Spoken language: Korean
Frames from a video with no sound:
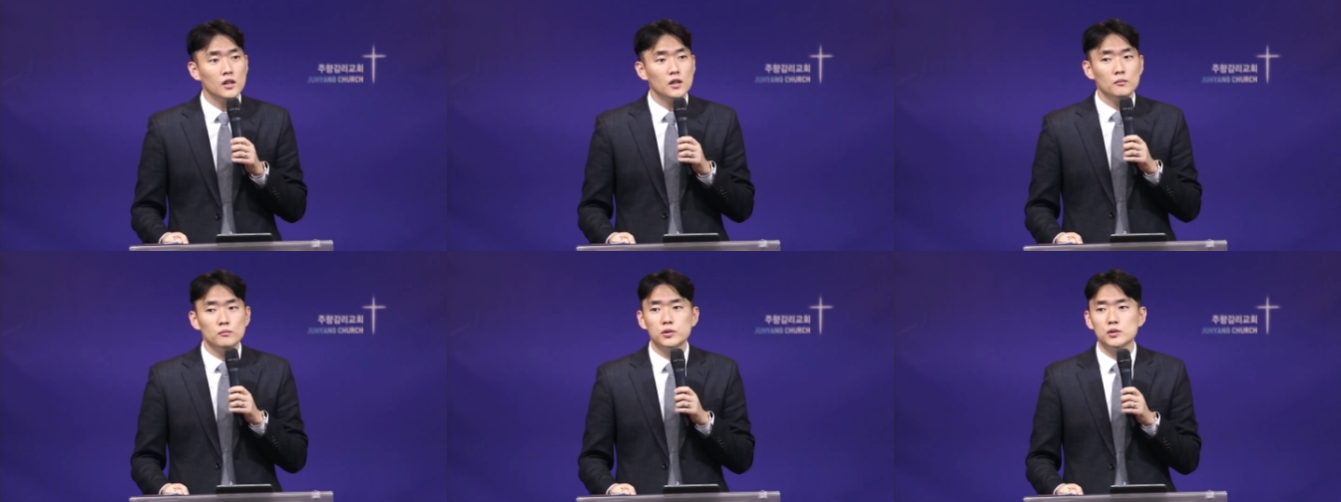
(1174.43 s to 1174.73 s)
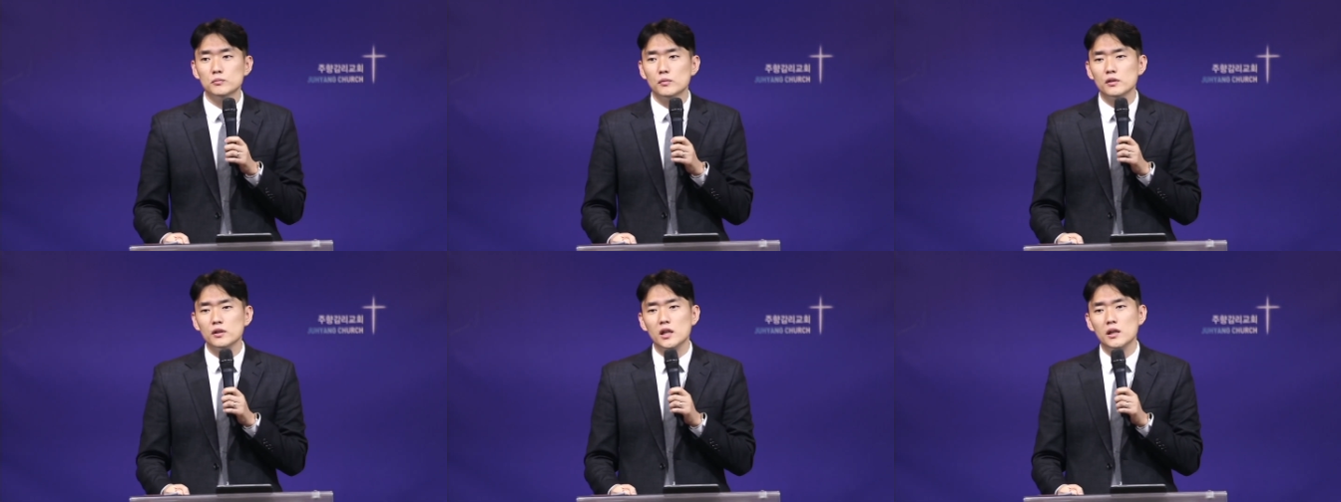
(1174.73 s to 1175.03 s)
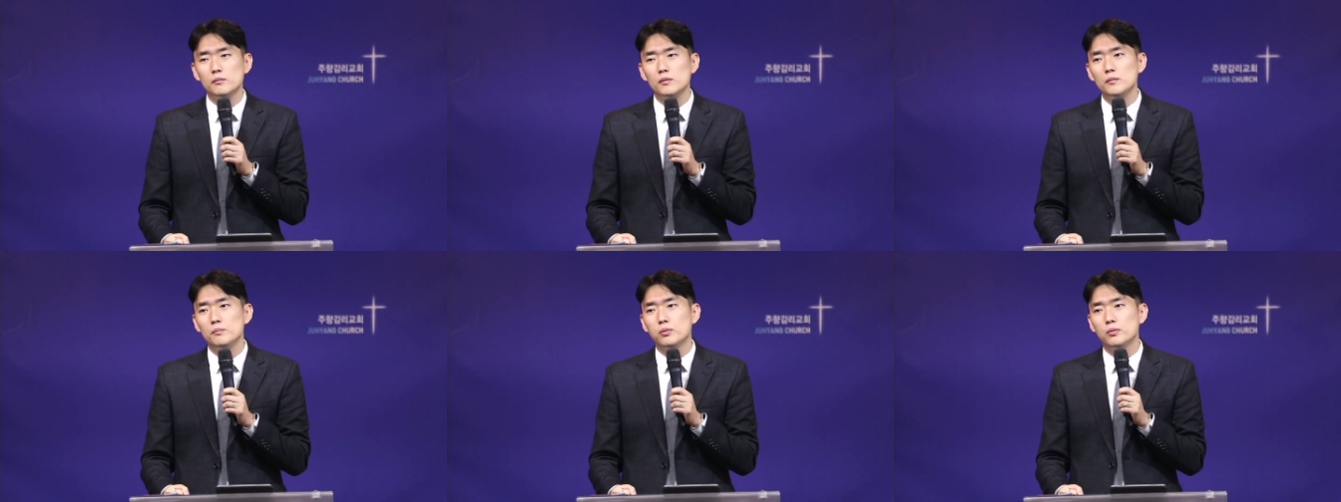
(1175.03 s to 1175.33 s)

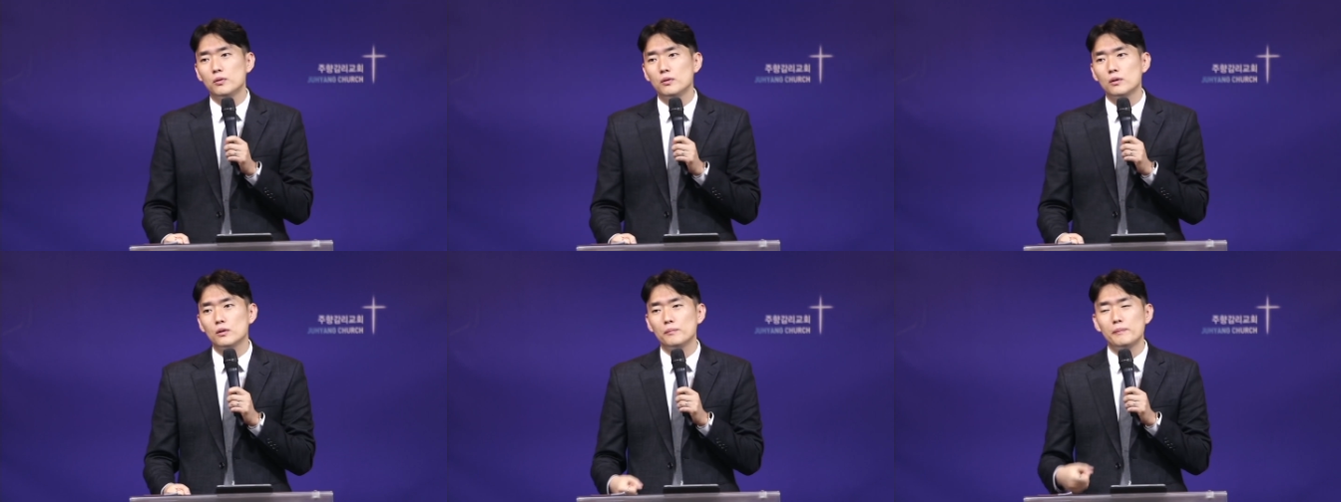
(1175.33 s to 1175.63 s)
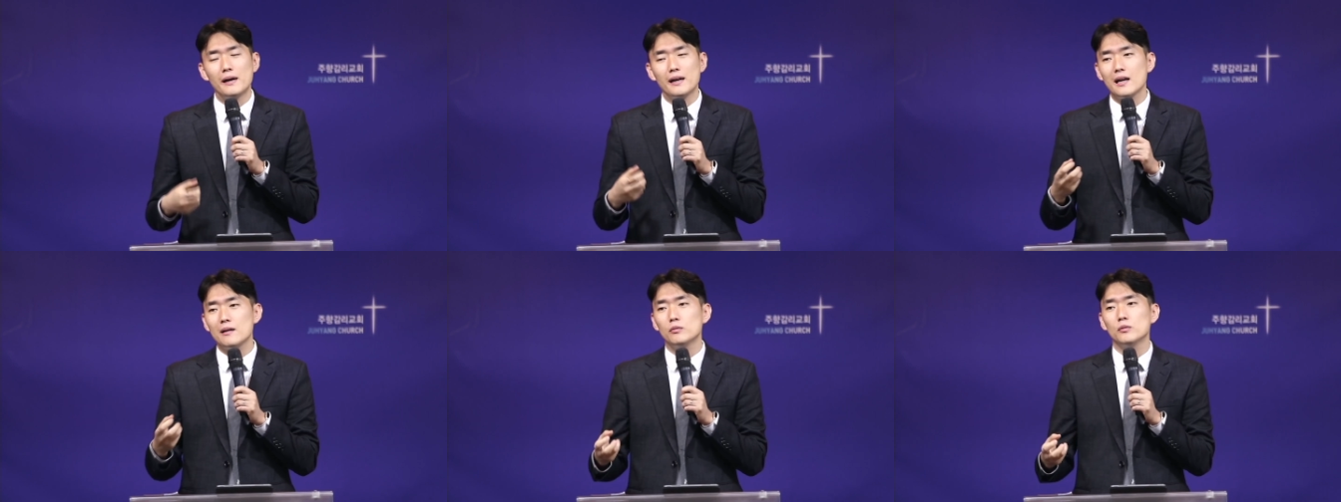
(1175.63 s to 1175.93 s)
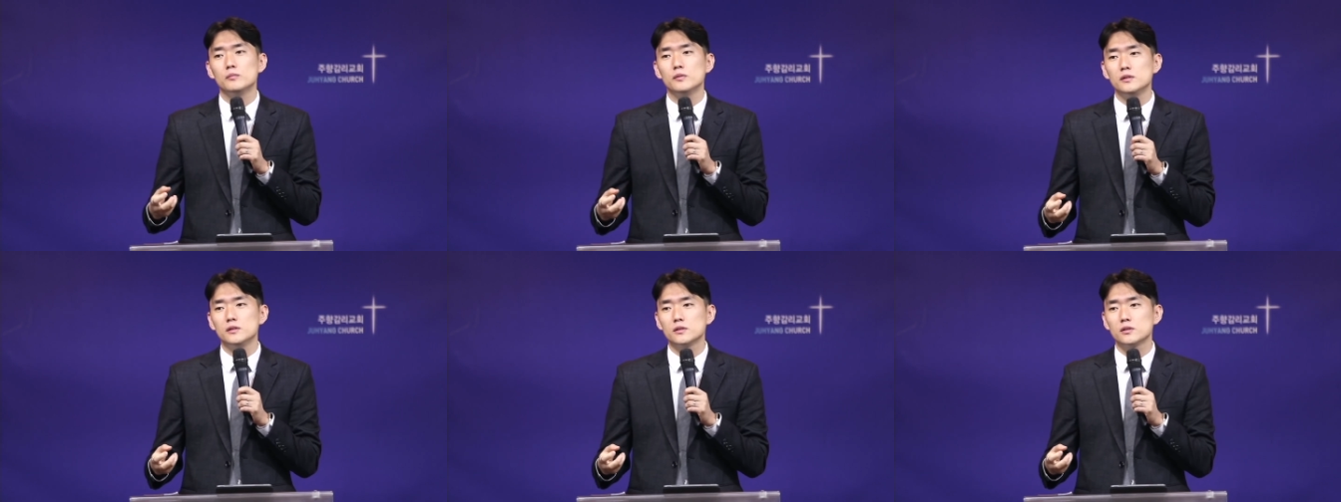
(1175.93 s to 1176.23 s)
부모님을
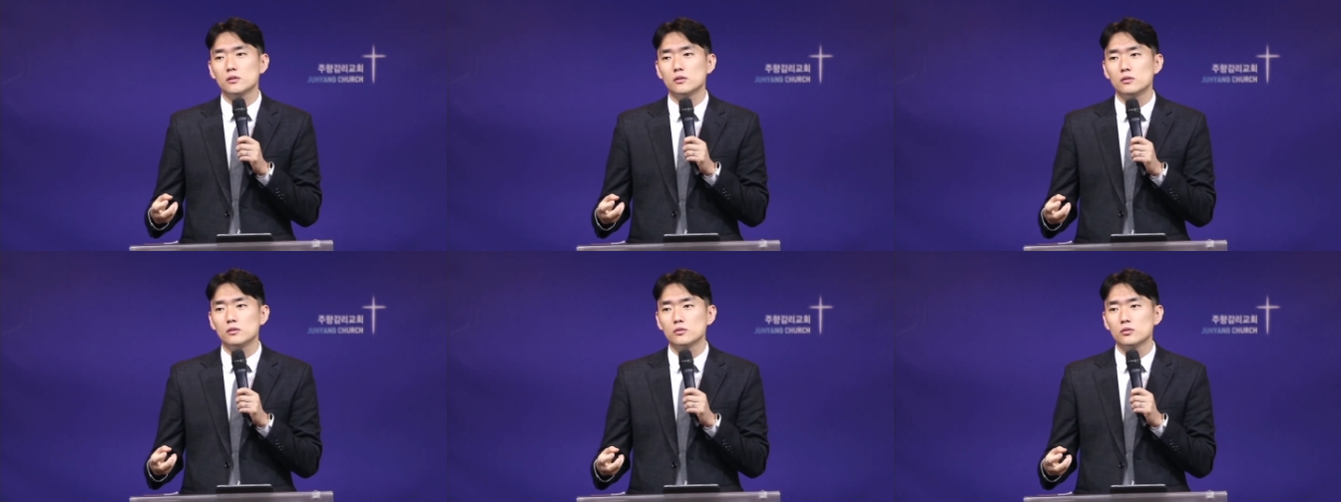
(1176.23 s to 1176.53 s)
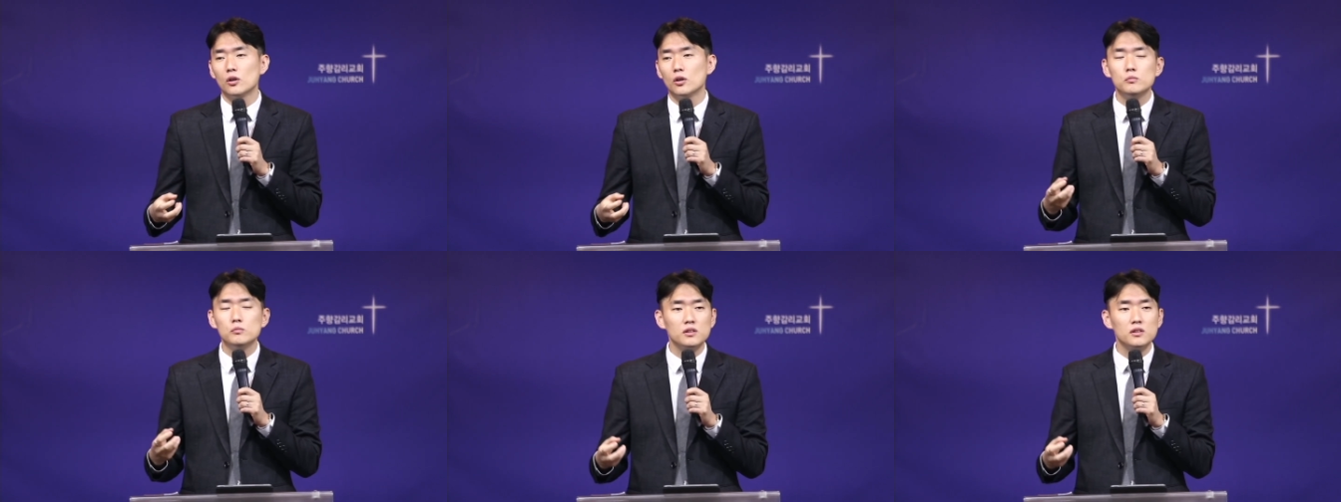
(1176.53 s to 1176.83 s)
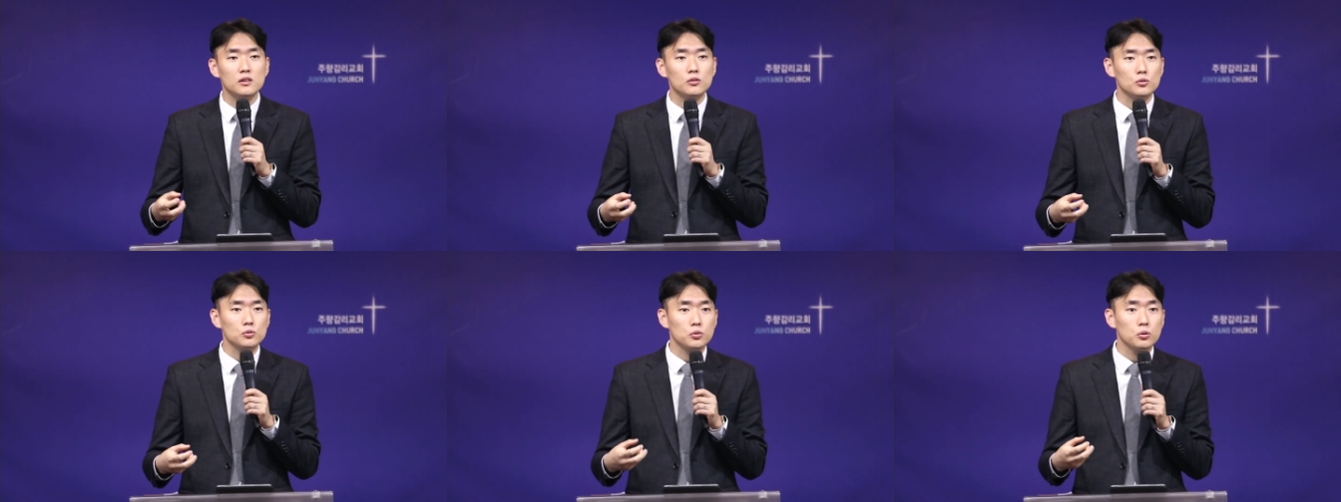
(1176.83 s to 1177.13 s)
바라보면서
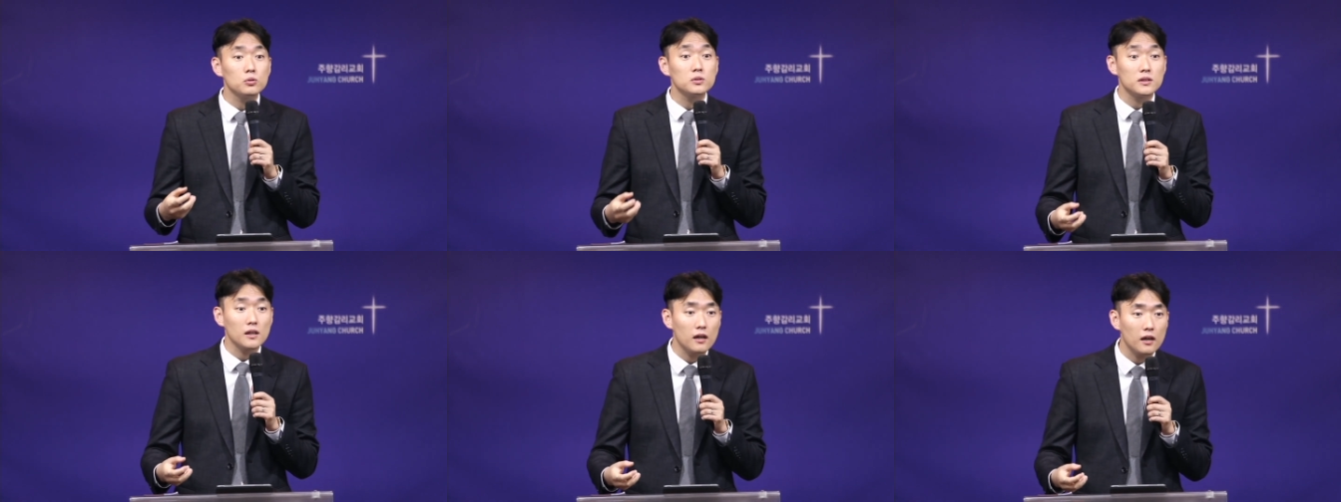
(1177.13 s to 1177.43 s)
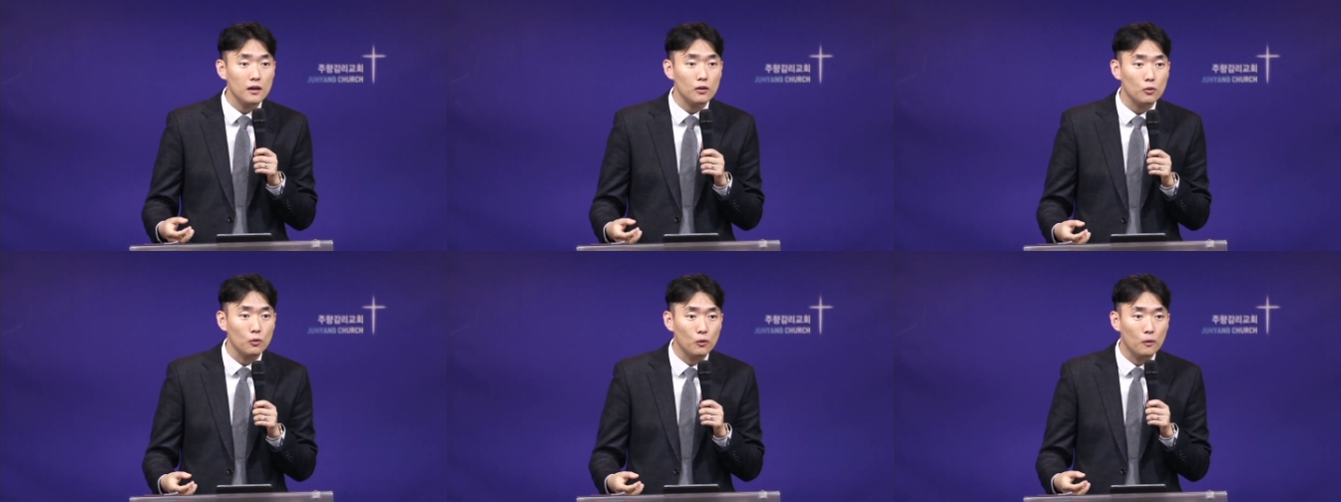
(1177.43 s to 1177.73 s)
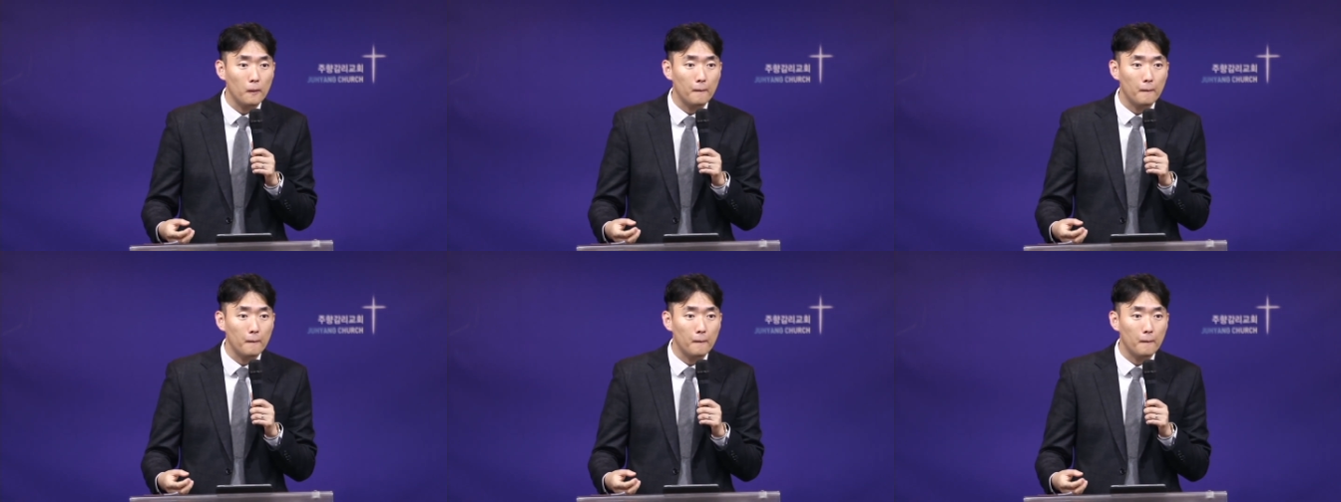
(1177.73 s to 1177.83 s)
너무나도 속상하고